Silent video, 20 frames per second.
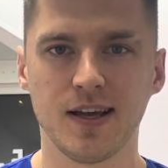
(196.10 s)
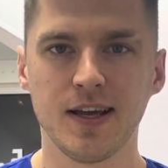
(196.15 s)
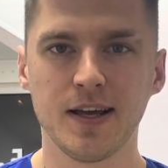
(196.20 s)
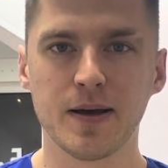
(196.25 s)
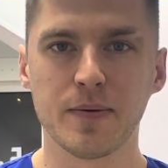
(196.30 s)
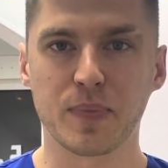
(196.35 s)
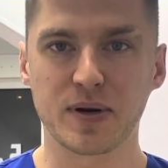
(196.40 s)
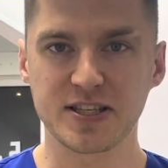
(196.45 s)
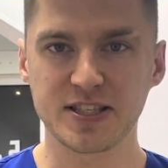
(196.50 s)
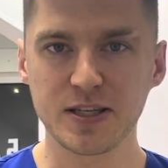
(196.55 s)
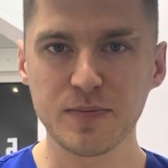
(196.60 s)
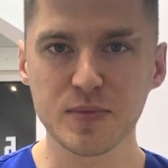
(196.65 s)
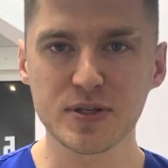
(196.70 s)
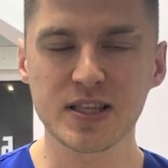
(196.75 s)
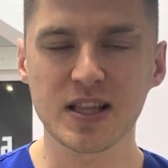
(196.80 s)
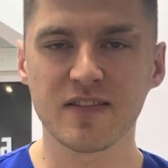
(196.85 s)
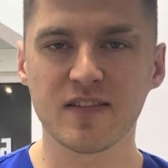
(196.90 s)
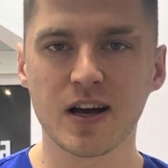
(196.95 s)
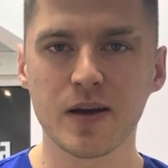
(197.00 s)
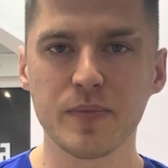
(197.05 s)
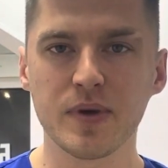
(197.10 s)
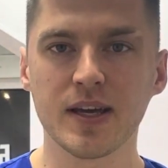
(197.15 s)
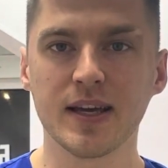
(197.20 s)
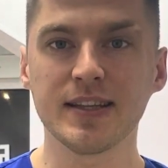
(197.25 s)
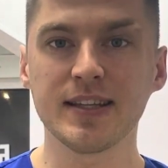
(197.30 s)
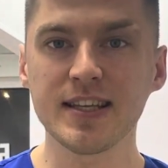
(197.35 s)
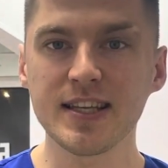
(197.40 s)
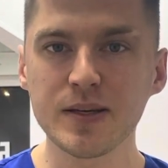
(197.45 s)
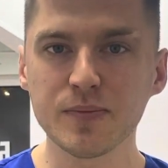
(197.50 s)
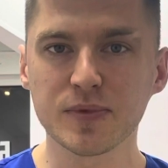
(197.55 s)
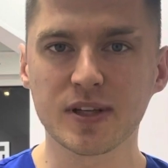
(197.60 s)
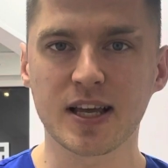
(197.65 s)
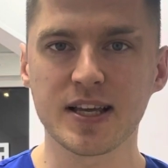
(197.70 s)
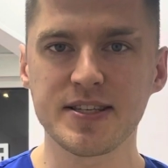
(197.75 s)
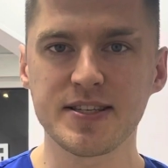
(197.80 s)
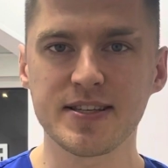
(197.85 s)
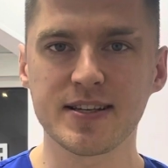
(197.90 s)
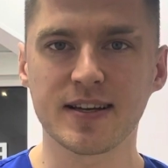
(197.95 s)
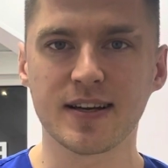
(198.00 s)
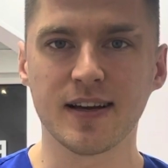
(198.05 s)
Простыми словами, эта
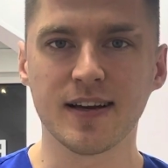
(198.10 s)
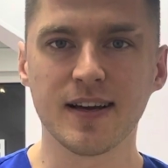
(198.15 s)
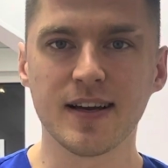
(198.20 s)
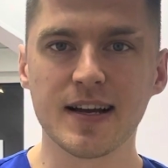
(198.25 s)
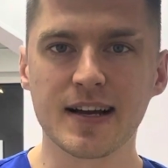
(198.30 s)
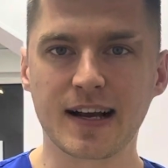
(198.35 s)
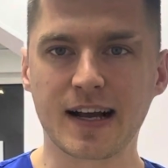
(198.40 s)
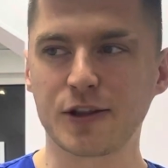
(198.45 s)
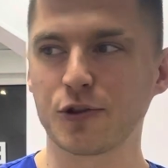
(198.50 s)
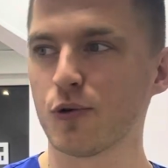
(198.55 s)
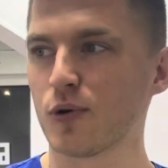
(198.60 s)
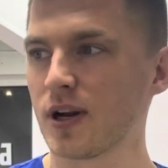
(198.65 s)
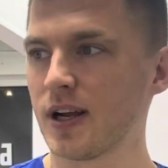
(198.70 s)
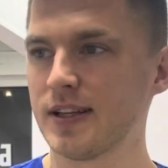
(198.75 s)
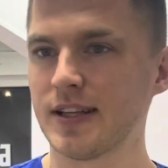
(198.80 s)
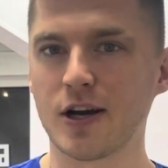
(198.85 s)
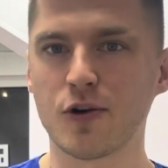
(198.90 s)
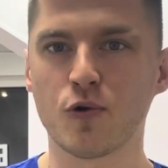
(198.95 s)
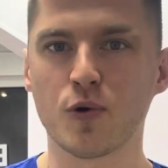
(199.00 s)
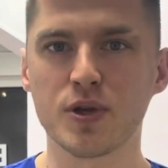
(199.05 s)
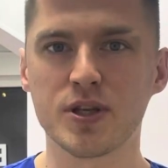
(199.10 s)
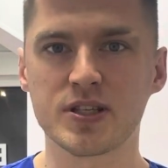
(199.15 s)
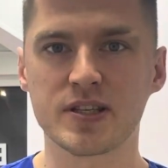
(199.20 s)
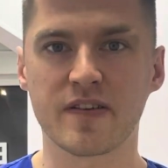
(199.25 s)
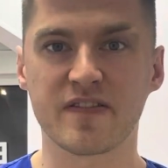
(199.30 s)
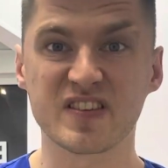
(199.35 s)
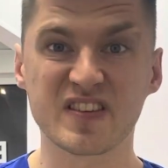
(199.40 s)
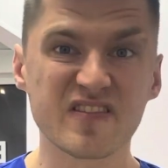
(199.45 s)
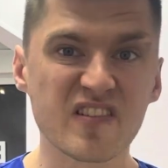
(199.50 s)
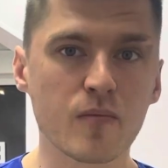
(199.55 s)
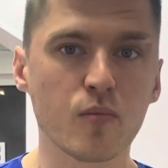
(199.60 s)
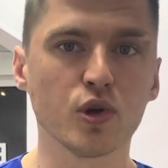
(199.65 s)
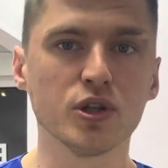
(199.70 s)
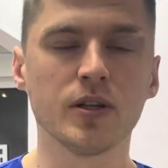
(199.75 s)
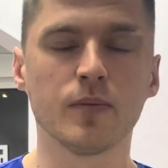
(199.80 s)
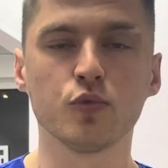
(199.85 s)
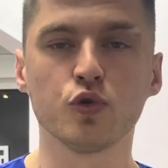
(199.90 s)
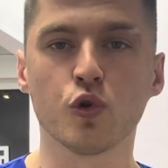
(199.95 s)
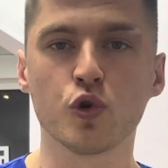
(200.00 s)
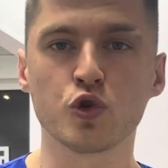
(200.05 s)
гимнастика, которая находится в
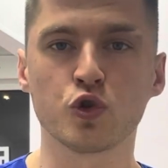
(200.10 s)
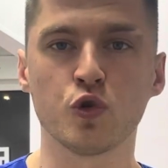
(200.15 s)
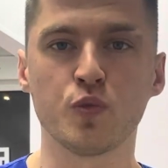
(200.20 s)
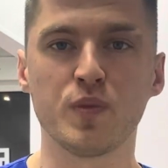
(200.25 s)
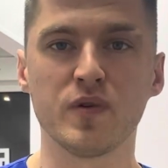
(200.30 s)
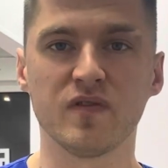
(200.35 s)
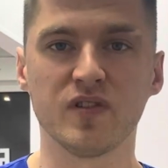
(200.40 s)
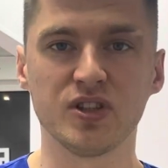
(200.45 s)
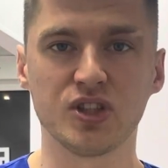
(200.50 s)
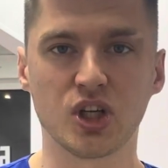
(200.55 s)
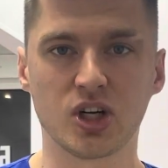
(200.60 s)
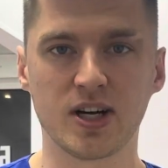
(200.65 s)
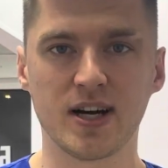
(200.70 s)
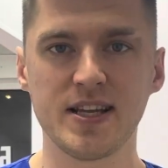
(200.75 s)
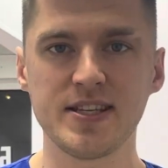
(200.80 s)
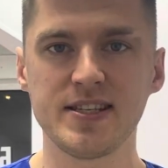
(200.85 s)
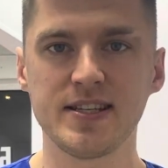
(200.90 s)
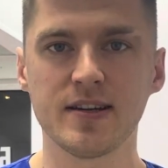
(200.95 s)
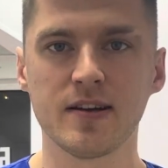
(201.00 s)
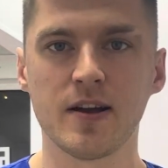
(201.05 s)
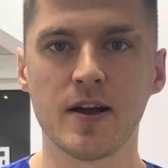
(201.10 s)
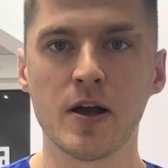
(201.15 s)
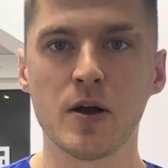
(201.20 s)
свободном доступе в интернете,